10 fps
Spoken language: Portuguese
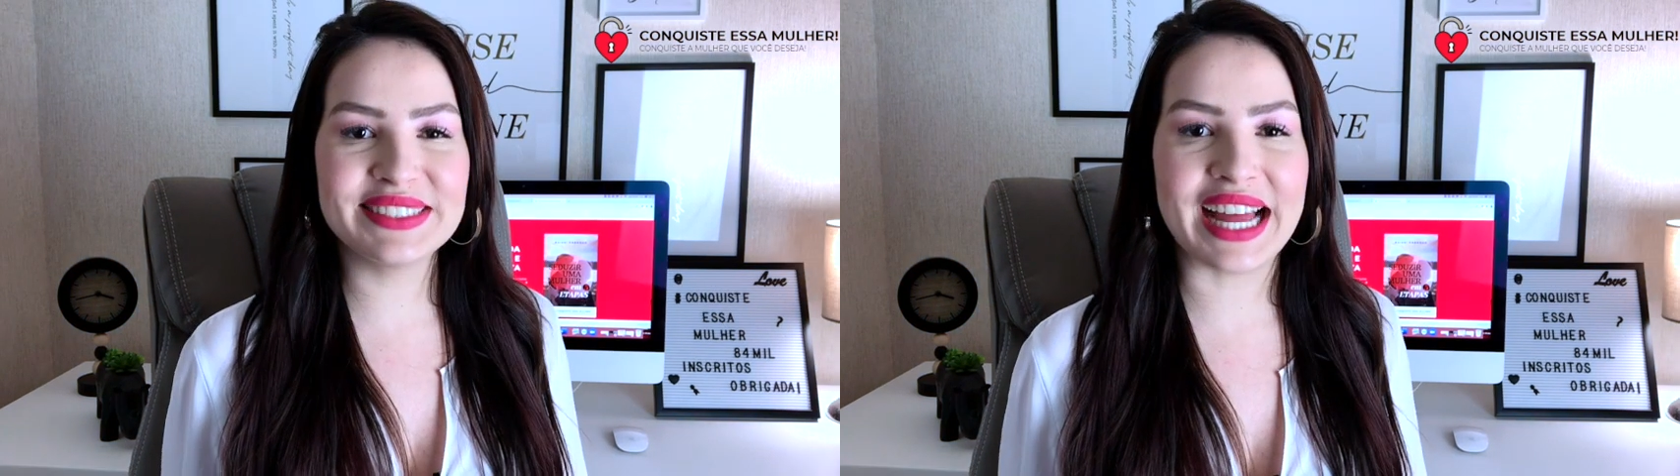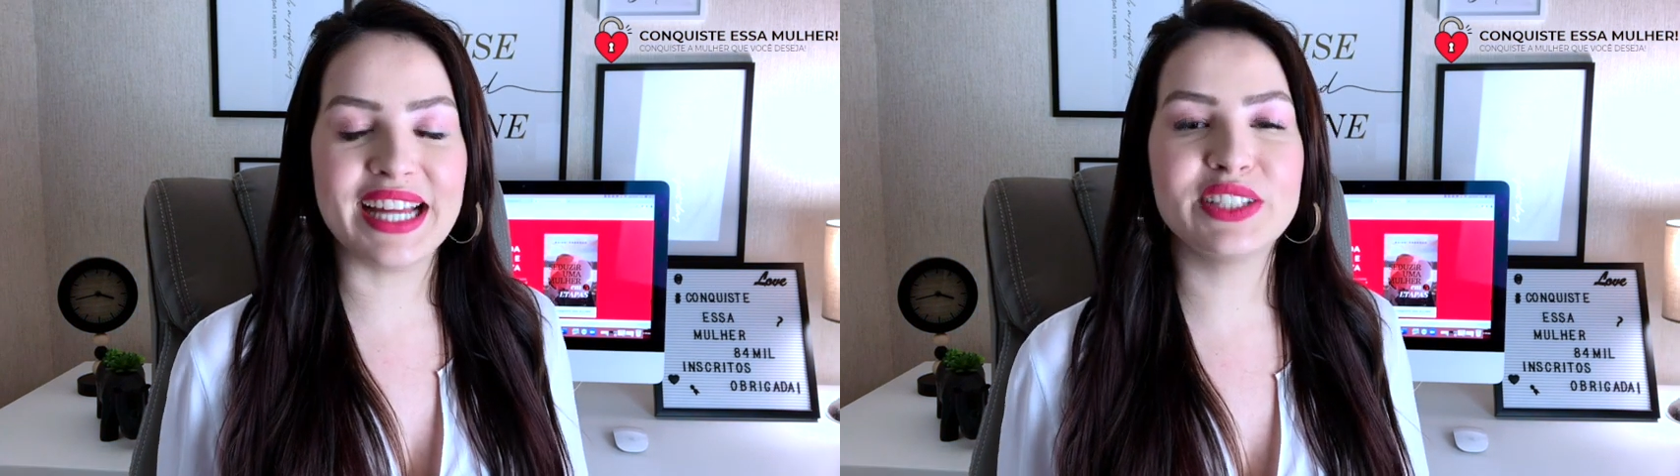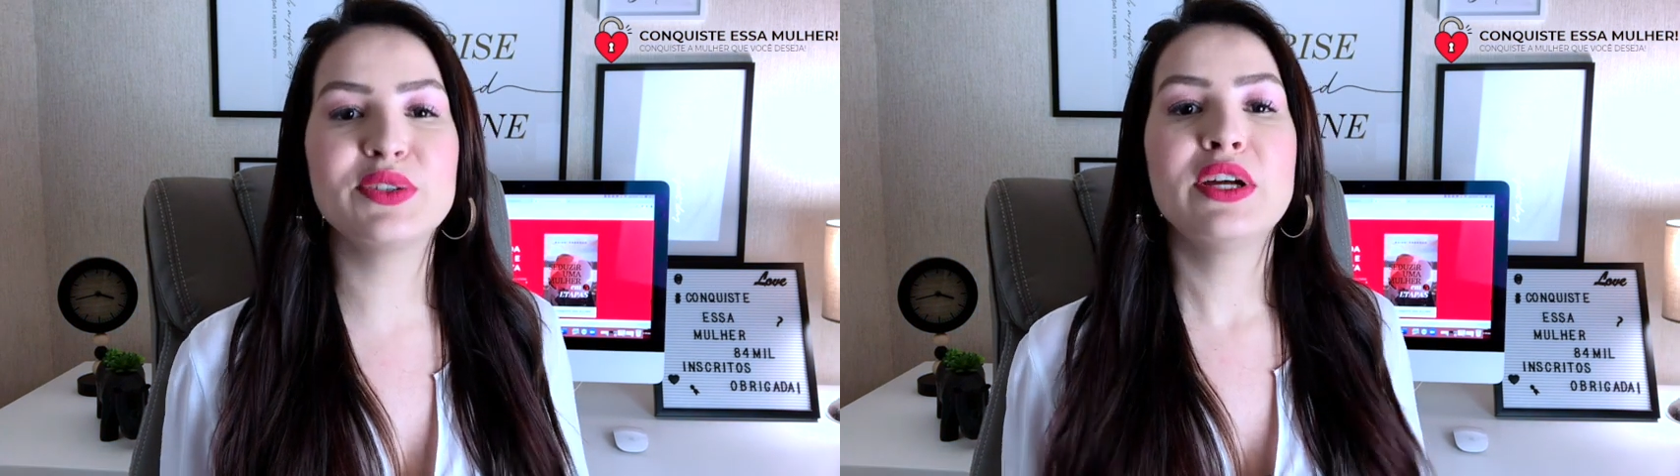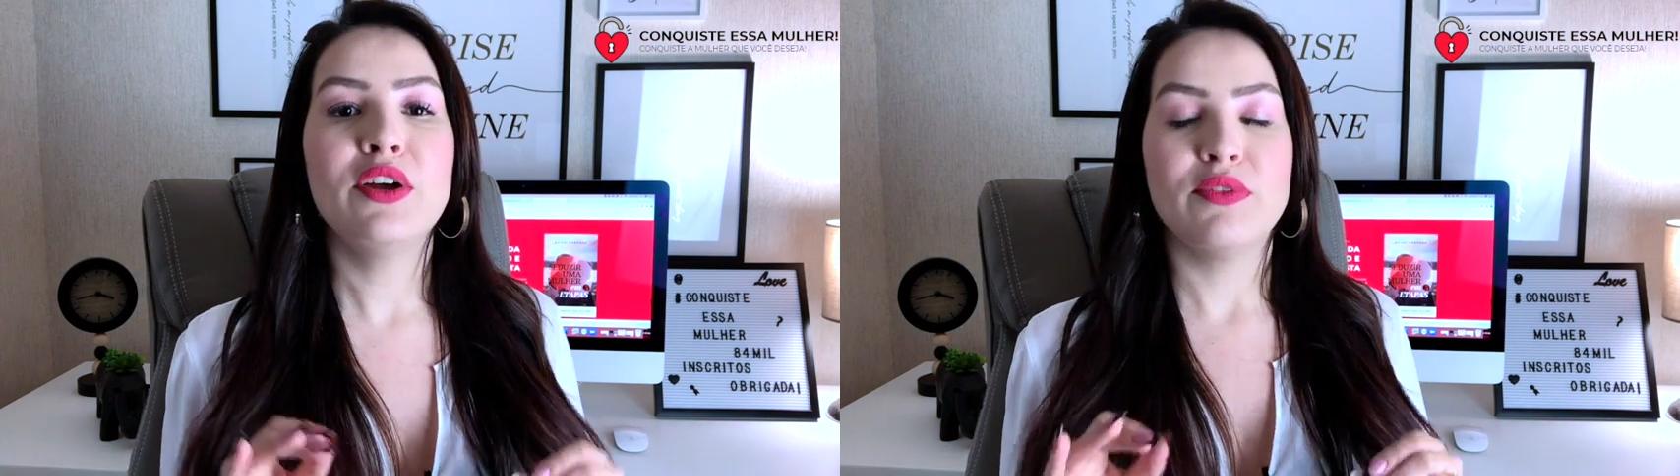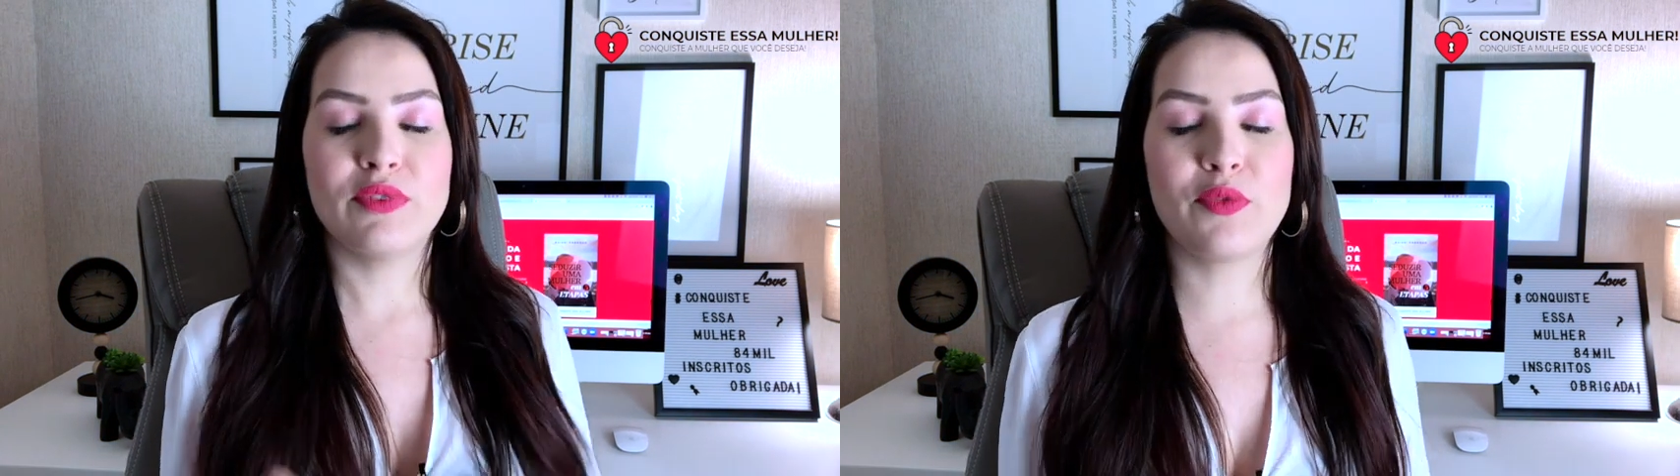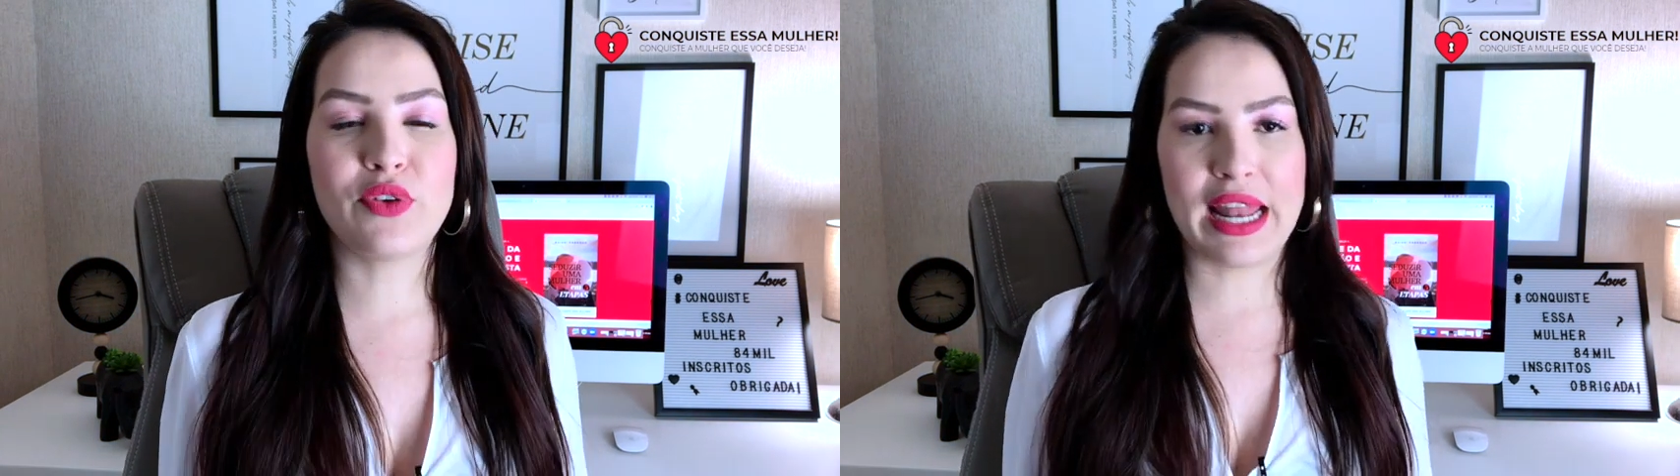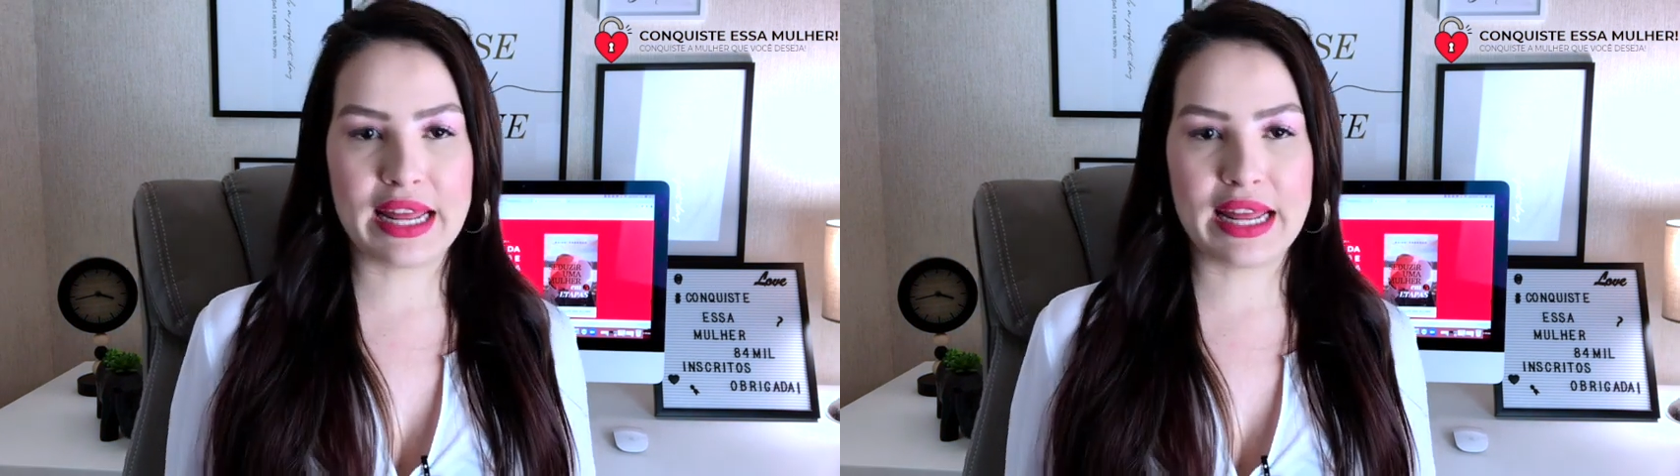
dado, vamos falar